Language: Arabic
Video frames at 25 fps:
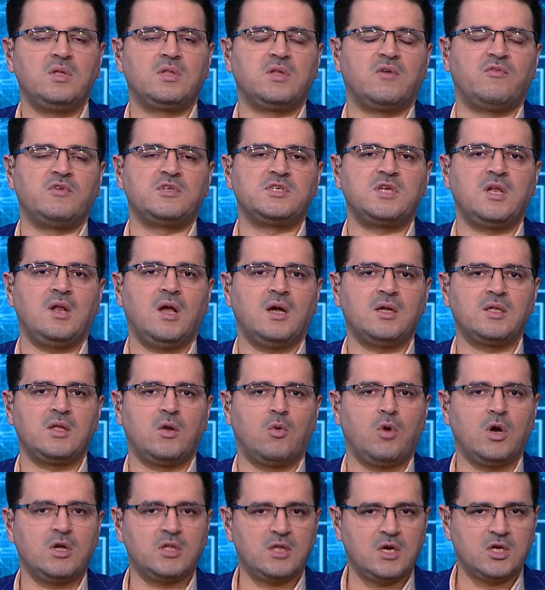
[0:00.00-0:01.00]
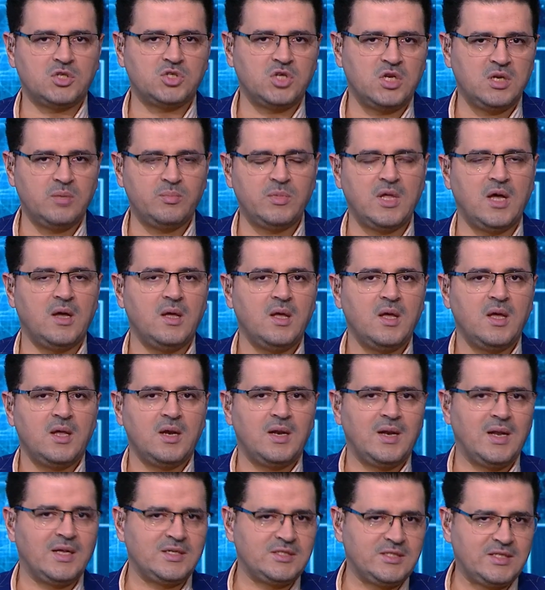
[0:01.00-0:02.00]
تفاصيل اكتر واكتر عشان نبدا
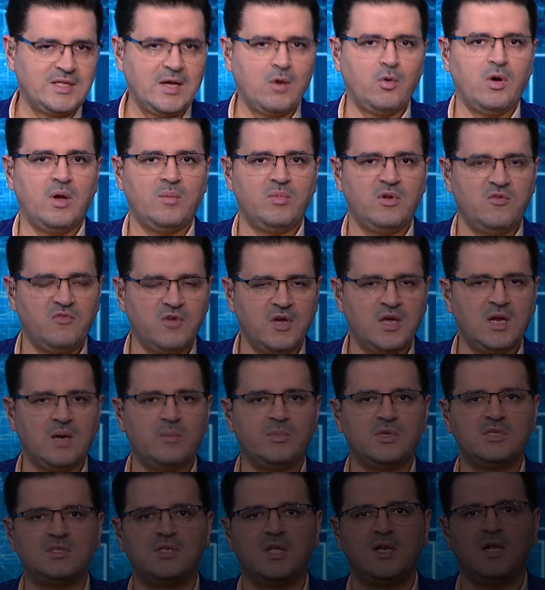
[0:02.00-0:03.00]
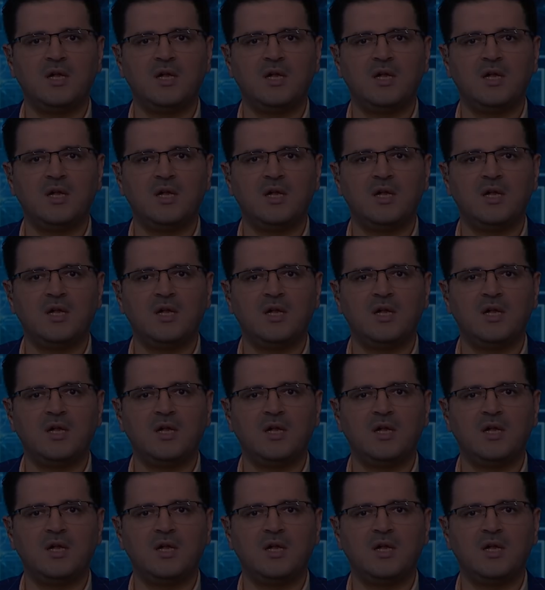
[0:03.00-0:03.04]
نستوعب الفكره باذن